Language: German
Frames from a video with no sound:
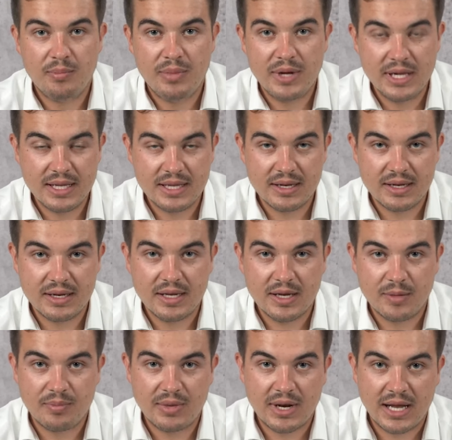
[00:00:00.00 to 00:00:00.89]
bilden in
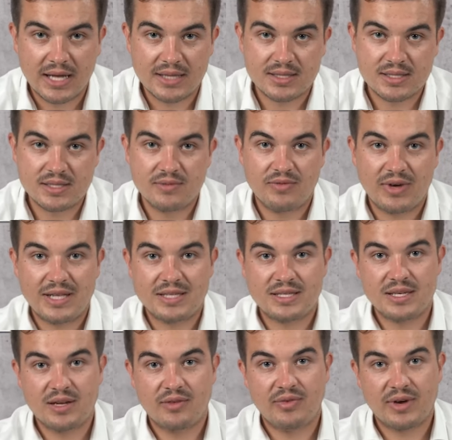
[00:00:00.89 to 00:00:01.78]
ihren Bilanzen, weil es
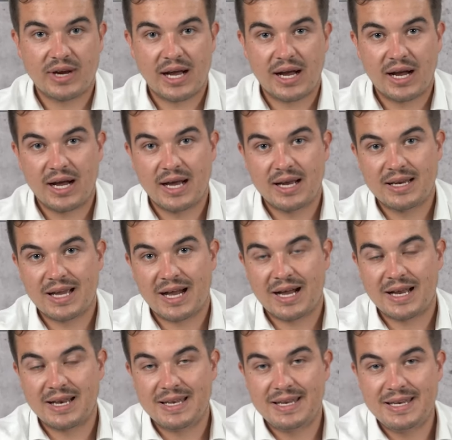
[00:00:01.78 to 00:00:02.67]
in der Vergangenheit
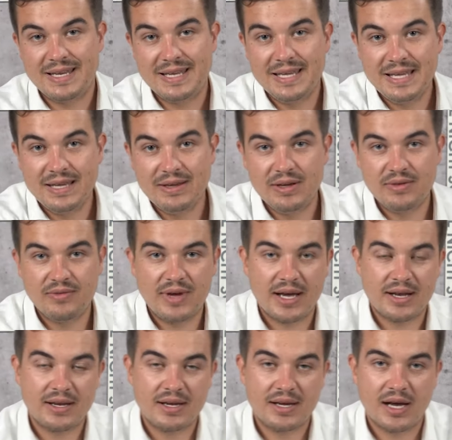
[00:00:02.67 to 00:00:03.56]

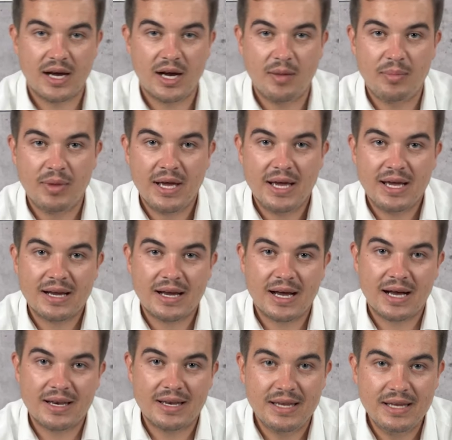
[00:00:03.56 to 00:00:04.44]
Garantiewerte gab,
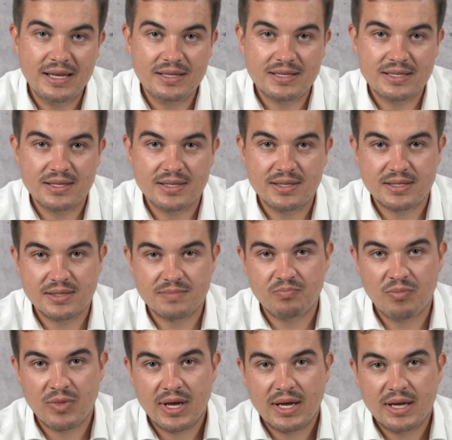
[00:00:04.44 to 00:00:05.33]

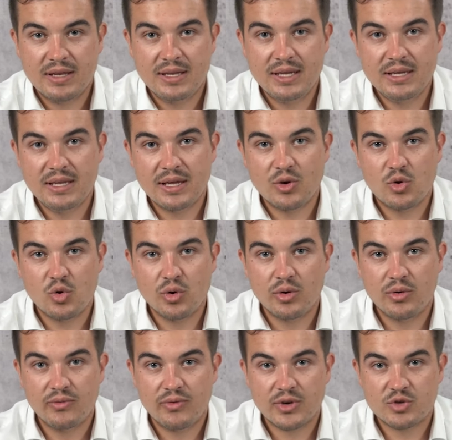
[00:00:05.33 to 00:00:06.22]
Garantiezinsen, die den
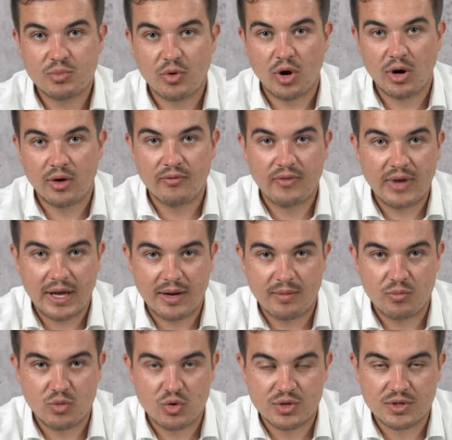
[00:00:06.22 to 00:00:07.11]
Kunden versprochen
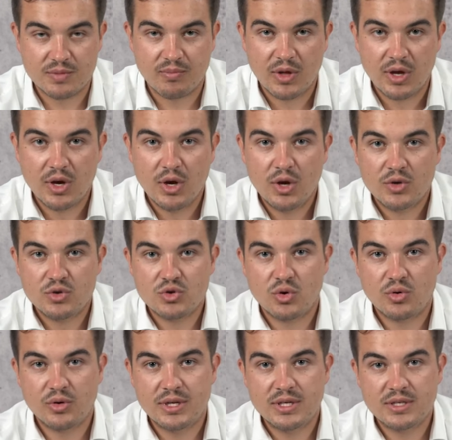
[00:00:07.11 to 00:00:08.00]
werden müssen.
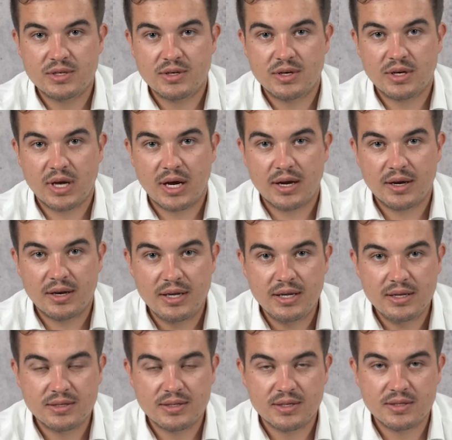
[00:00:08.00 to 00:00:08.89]
So, und diese
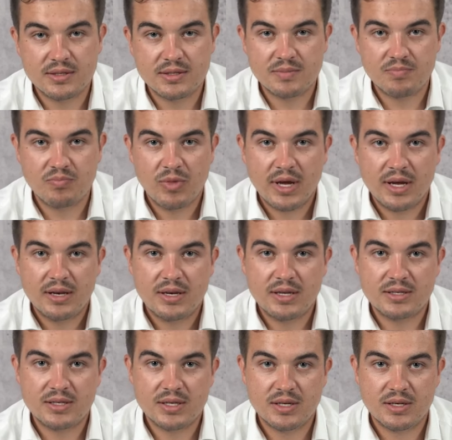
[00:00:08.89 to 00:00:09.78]
Garantiezinsen,
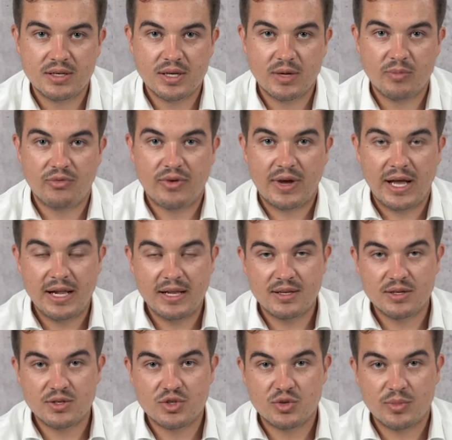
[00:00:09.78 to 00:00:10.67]
die sind im
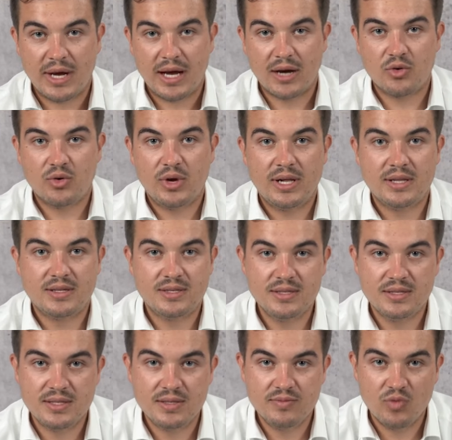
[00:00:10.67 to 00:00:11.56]
Verhältnis zum aktuellen
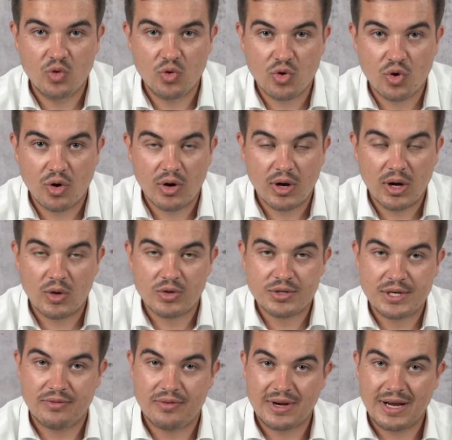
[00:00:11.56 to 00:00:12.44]
Zinsniveau noch aus
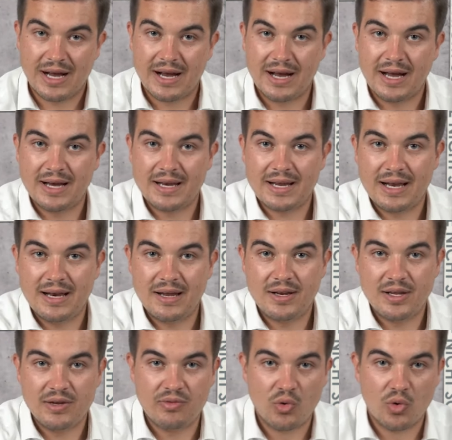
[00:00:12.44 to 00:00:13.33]
der Vergangenheit
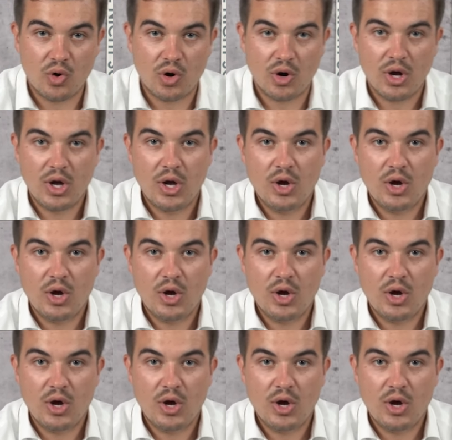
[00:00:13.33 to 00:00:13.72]
relativ hoch